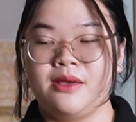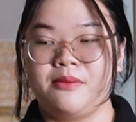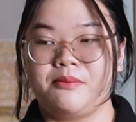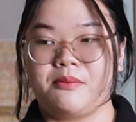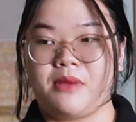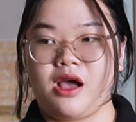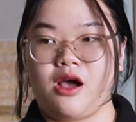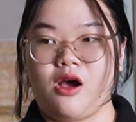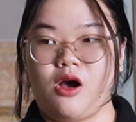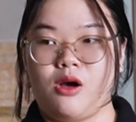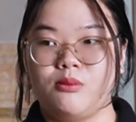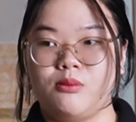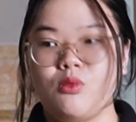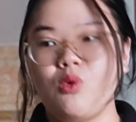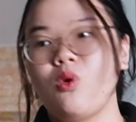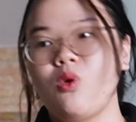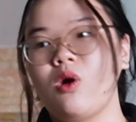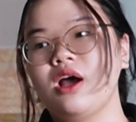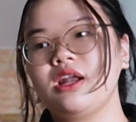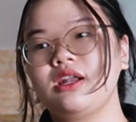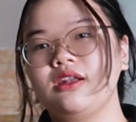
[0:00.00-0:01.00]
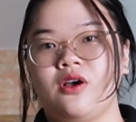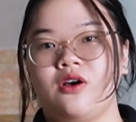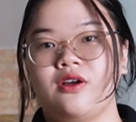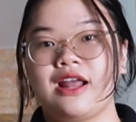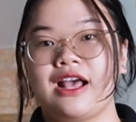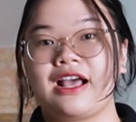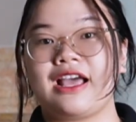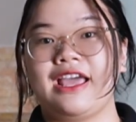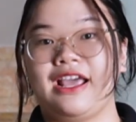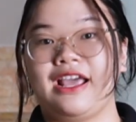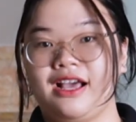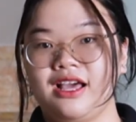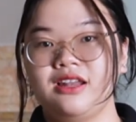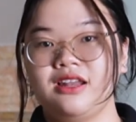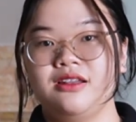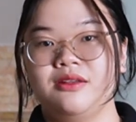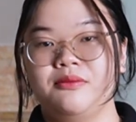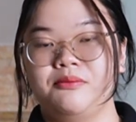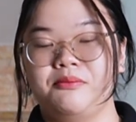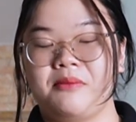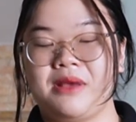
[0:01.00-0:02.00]
mà họ mua ít họ đặt hàng ít
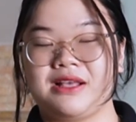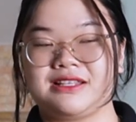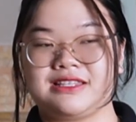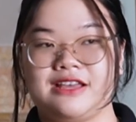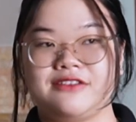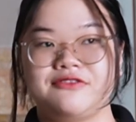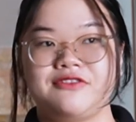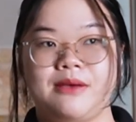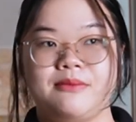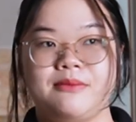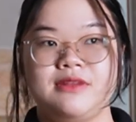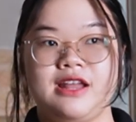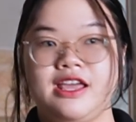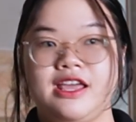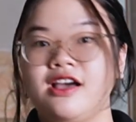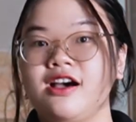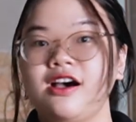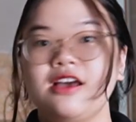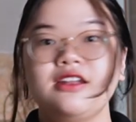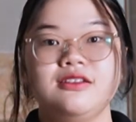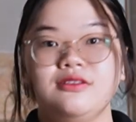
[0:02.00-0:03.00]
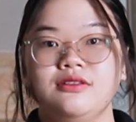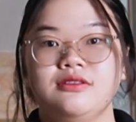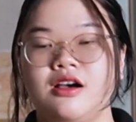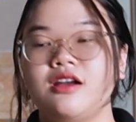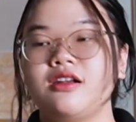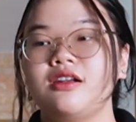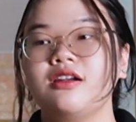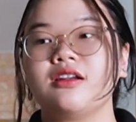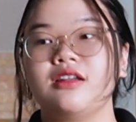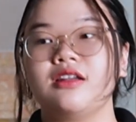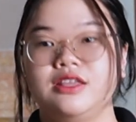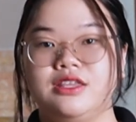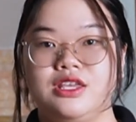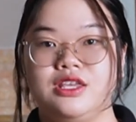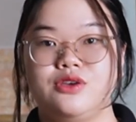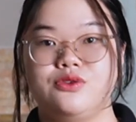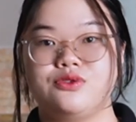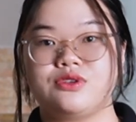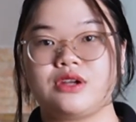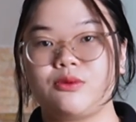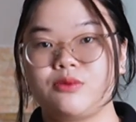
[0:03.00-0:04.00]
mà sản phẩm lại hết hết rất là
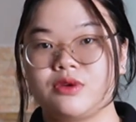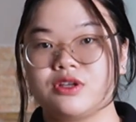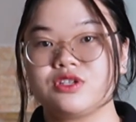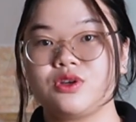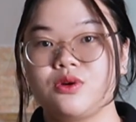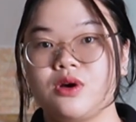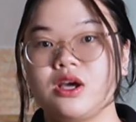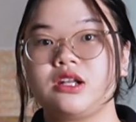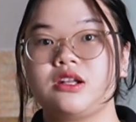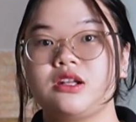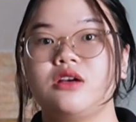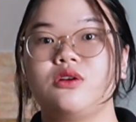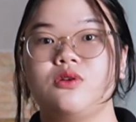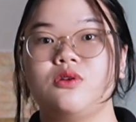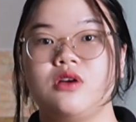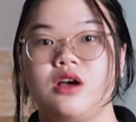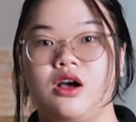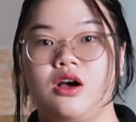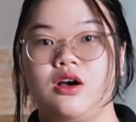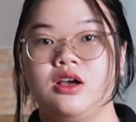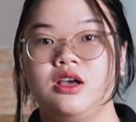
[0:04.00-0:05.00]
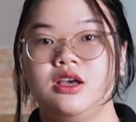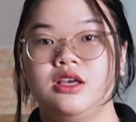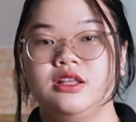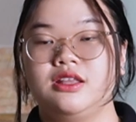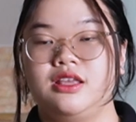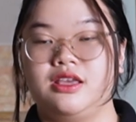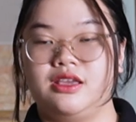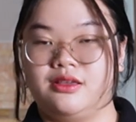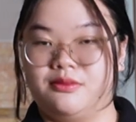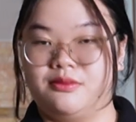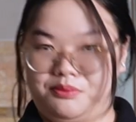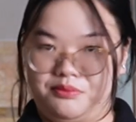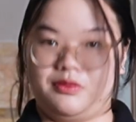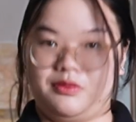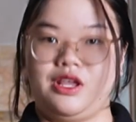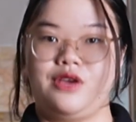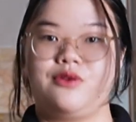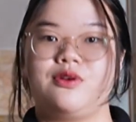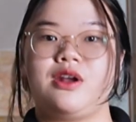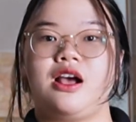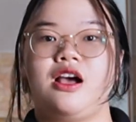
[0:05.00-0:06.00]
nhiều trong cái số ít đó của họ thì
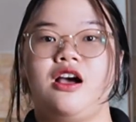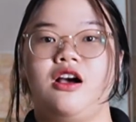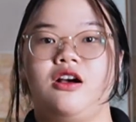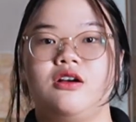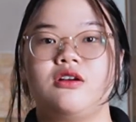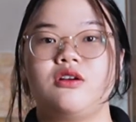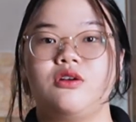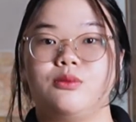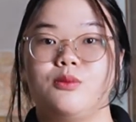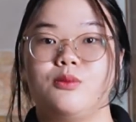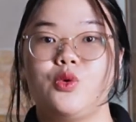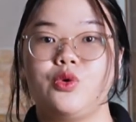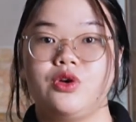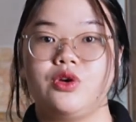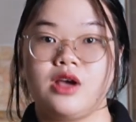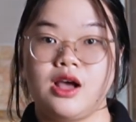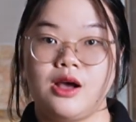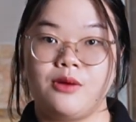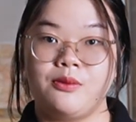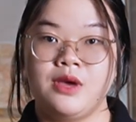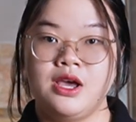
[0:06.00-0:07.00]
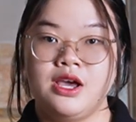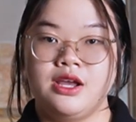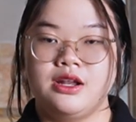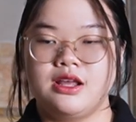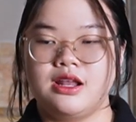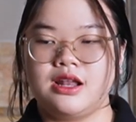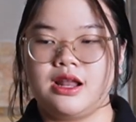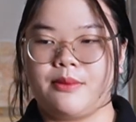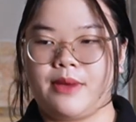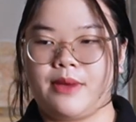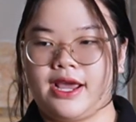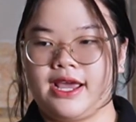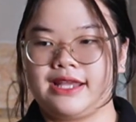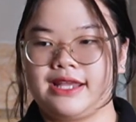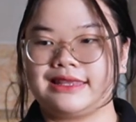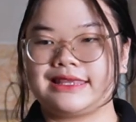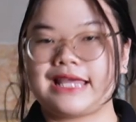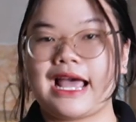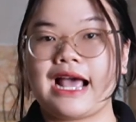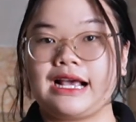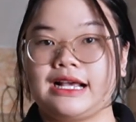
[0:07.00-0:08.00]
liệu rằng họ có còn mua nữa không nên là bạn hãy
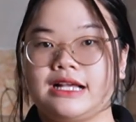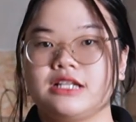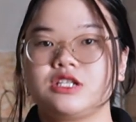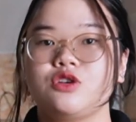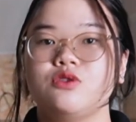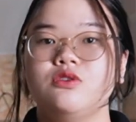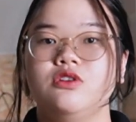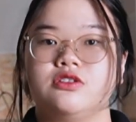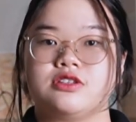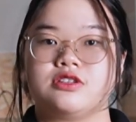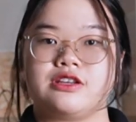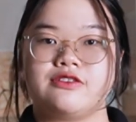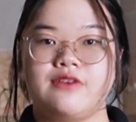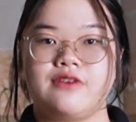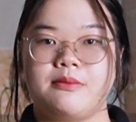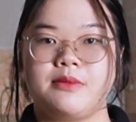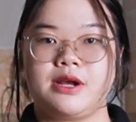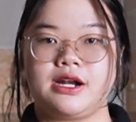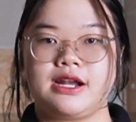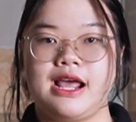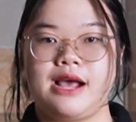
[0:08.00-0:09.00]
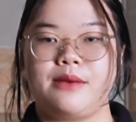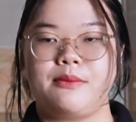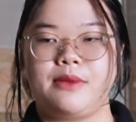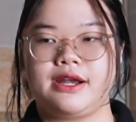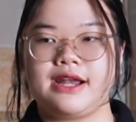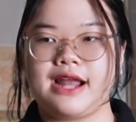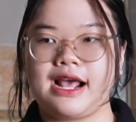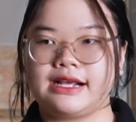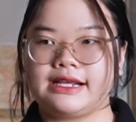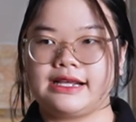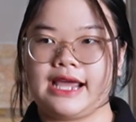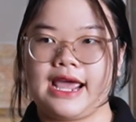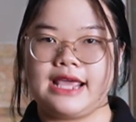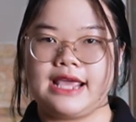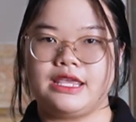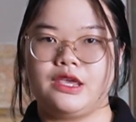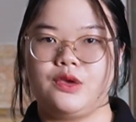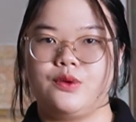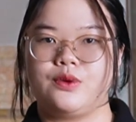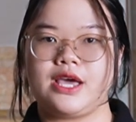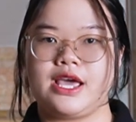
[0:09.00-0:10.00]
tăng cái số lượng sản phẩm bạn đăng bạn đăng càng
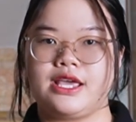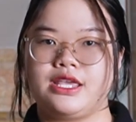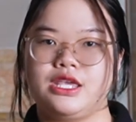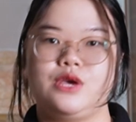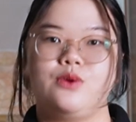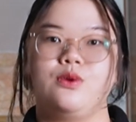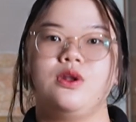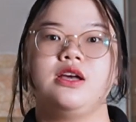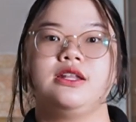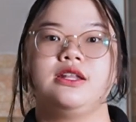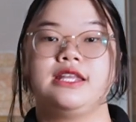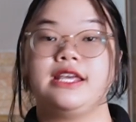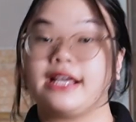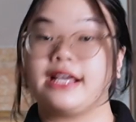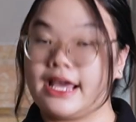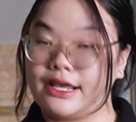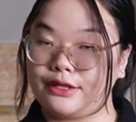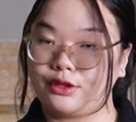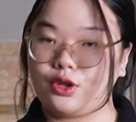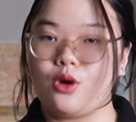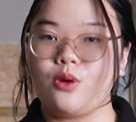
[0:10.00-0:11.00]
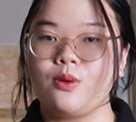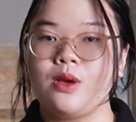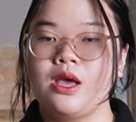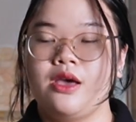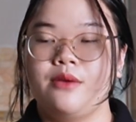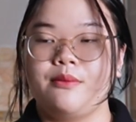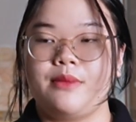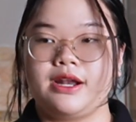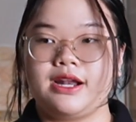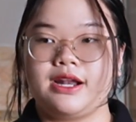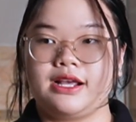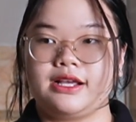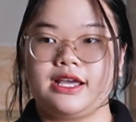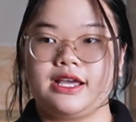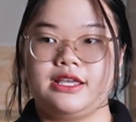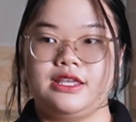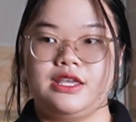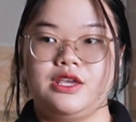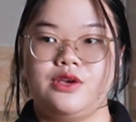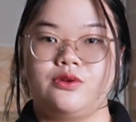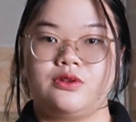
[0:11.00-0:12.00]
nhiều càng nhiều lên thì càng tốt bạn đăng
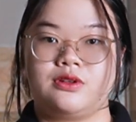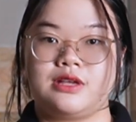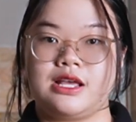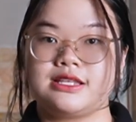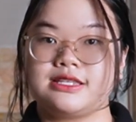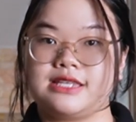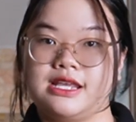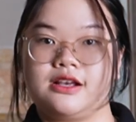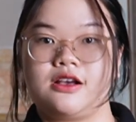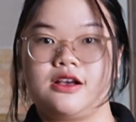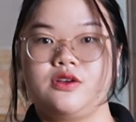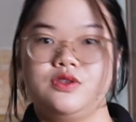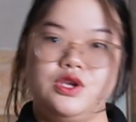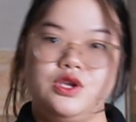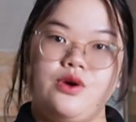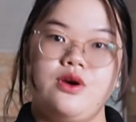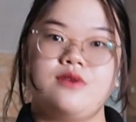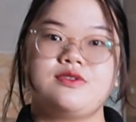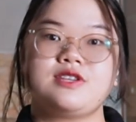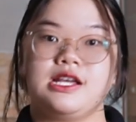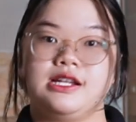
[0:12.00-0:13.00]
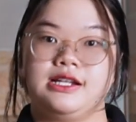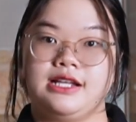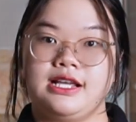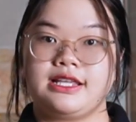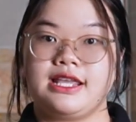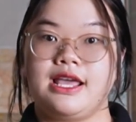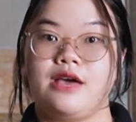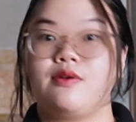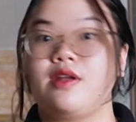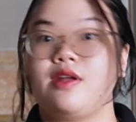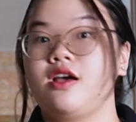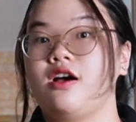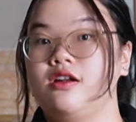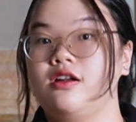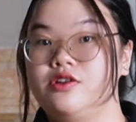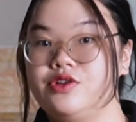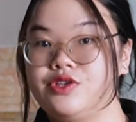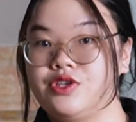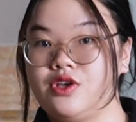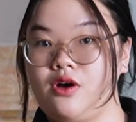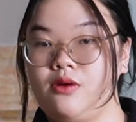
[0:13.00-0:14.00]
càng nhiều khách sẽ có nhiều option khác nhau để họ
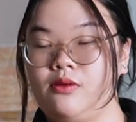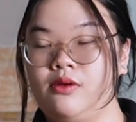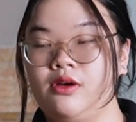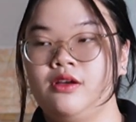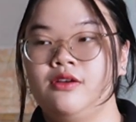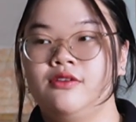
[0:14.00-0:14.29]
lựa chọn